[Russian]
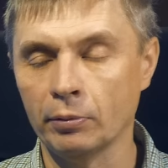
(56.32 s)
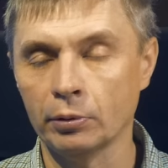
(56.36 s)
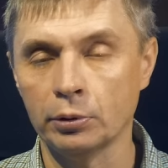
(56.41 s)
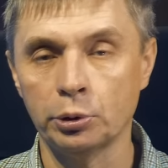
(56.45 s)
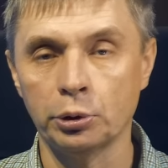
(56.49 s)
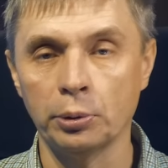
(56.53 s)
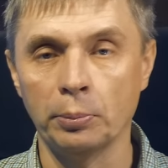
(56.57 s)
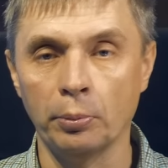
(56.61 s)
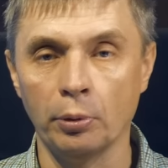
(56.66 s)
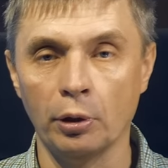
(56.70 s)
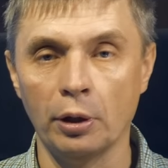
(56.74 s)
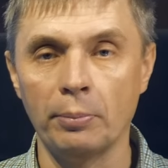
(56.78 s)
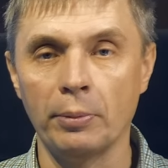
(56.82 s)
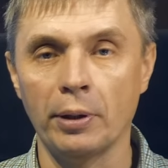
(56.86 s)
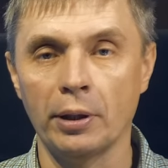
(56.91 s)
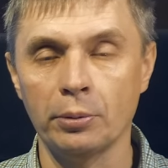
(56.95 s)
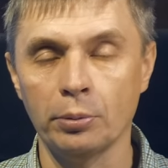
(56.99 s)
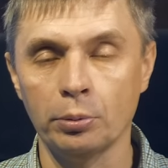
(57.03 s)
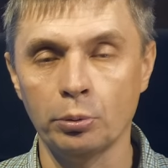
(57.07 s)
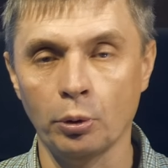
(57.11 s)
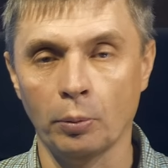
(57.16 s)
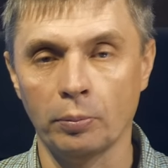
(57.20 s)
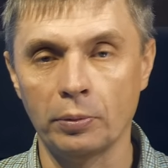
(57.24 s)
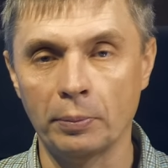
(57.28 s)
вот еще
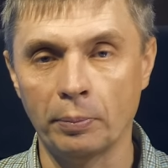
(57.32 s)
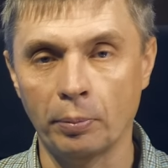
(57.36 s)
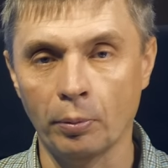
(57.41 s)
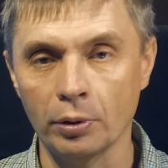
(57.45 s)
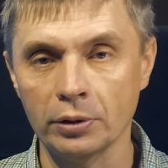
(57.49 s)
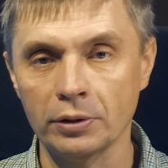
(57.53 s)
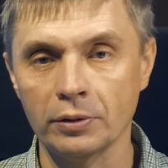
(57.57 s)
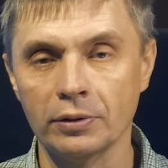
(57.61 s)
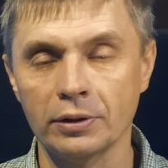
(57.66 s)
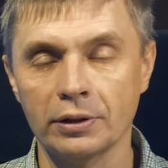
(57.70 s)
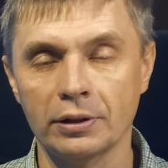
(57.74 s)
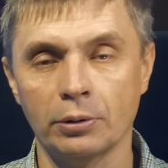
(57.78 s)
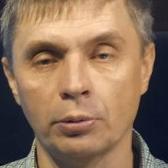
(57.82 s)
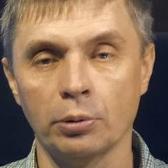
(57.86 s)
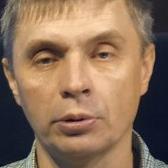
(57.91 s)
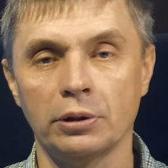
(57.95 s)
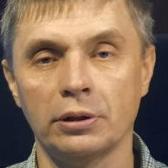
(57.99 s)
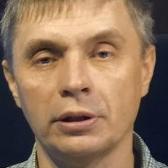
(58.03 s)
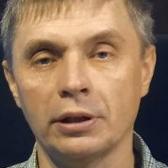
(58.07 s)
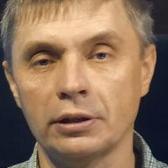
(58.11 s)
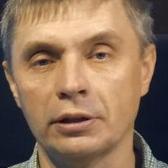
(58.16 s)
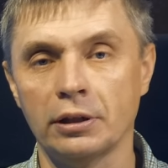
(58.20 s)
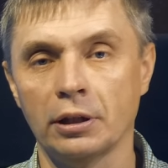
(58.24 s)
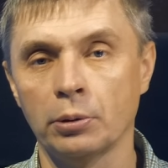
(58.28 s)
более-менее удобно пользоваться. То
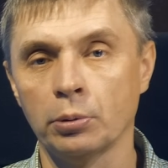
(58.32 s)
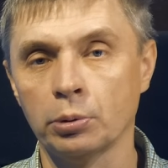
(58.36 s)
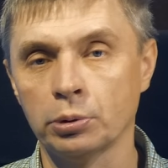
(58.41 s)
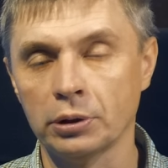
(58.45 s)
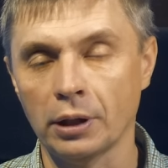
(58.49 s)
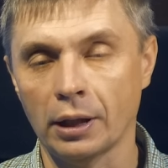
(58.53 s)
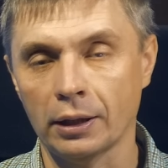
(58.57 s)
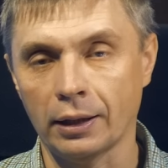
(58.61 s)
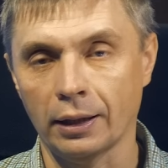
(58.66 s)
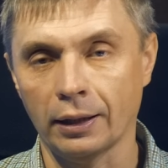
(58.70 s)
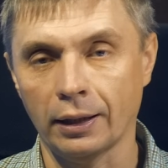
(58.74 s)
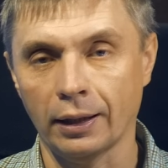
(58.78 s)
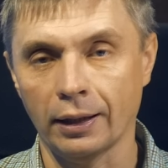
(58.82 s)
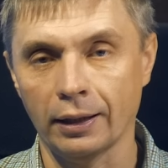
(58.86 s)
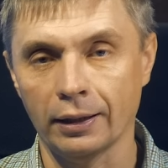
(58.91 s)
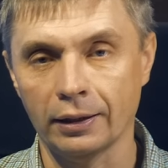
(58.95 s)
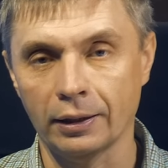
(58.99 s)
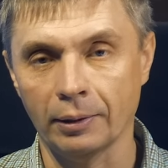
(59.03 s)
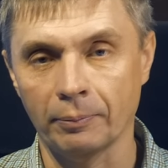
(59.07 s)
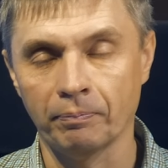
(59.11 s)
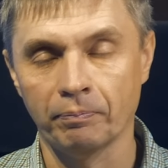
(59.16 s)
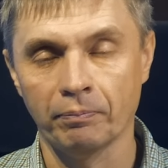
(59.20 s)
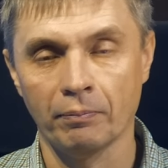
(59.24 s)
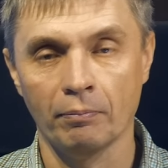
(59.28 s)
есть, если нужна
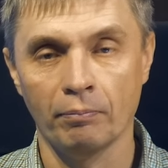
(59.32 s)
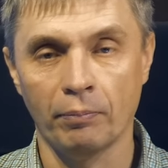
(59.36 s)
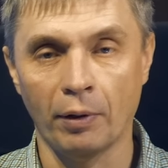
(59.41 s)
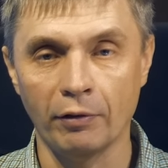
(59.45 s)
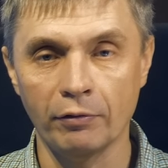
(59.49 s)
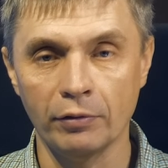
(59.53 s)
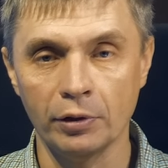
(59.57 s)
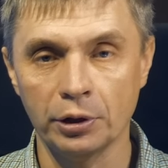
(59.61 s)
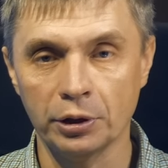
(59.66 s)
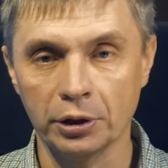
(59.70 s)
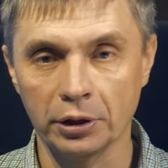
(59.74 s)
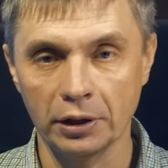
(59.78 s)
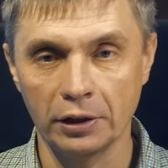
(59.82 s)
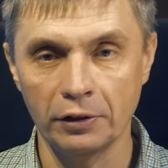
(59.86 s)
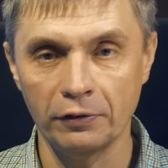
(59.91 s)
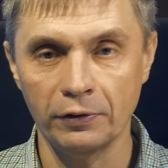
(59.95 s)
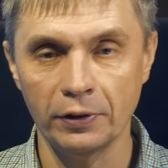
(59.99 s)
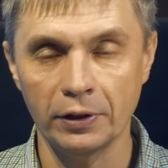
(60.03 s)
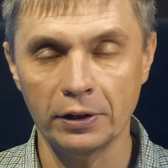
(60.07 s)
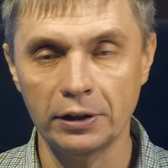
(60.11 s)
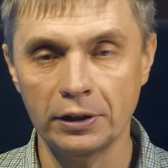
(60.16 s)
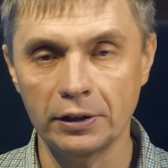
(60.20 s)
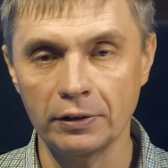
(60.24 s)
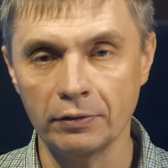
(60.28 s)
какая-то повышенная
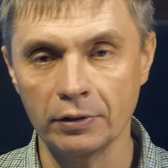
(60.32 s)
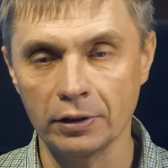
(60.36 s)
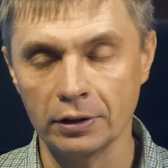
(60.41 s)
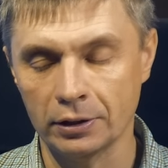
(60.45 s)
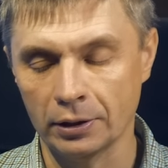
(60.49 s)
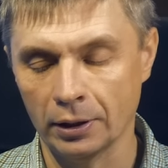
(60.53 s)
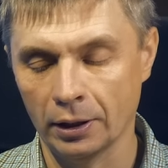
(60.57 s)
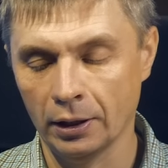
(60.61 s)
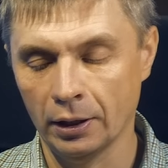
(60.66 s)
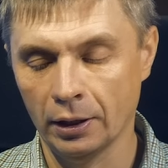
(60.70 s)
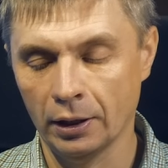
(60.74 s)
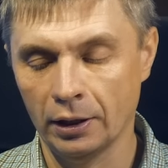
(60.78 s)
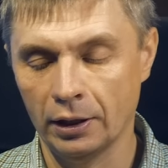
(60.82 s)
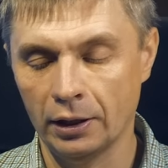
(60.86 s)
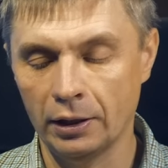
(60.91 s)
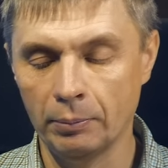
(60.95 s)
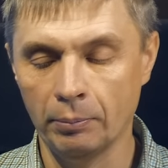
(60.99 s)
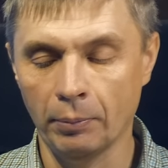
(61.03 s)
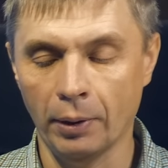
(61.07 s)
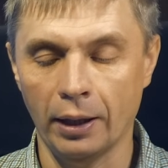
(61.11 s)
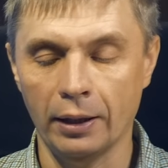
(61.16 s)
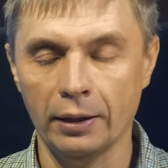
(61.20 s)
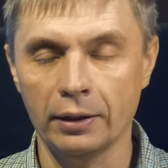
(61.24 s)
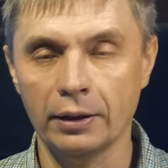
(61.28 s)
эффективность и
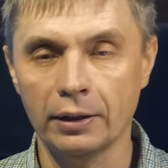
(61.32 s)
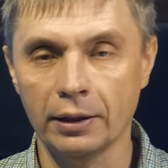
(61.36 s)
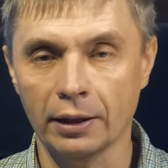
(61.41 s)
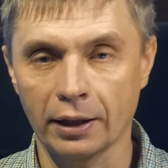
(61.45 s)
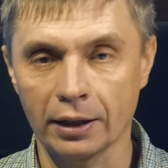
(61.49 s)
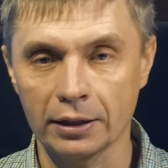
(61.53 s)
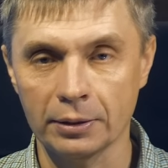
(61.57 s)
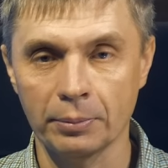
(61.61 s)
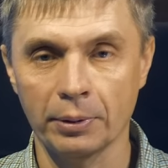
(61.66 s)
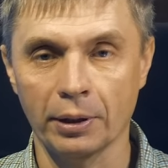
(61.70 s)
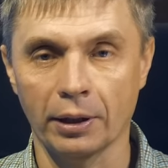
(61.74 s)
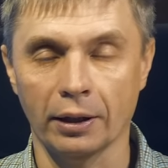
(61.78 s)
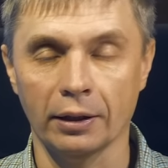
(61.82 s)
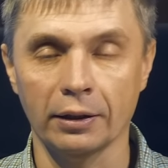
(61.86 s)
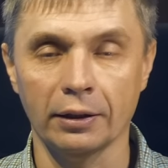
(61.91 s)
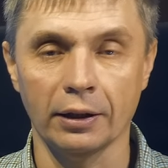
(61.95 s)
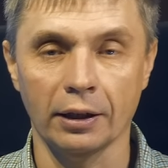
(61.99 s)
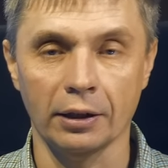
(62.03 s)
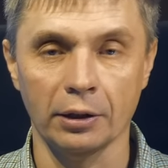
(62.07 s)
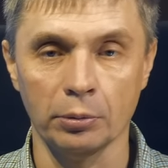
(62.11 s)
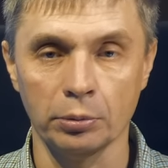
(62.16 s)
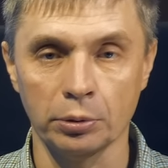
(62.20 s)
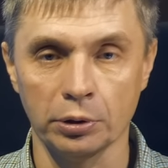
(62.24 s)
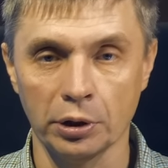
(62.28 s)
маленький размер
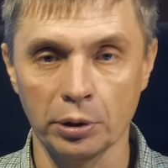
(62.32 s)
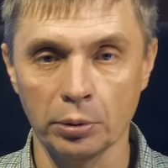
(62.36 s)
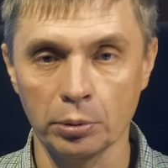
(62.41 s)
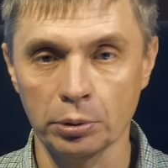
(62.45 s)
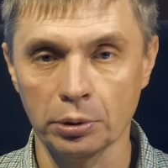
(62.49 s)
антенны уже не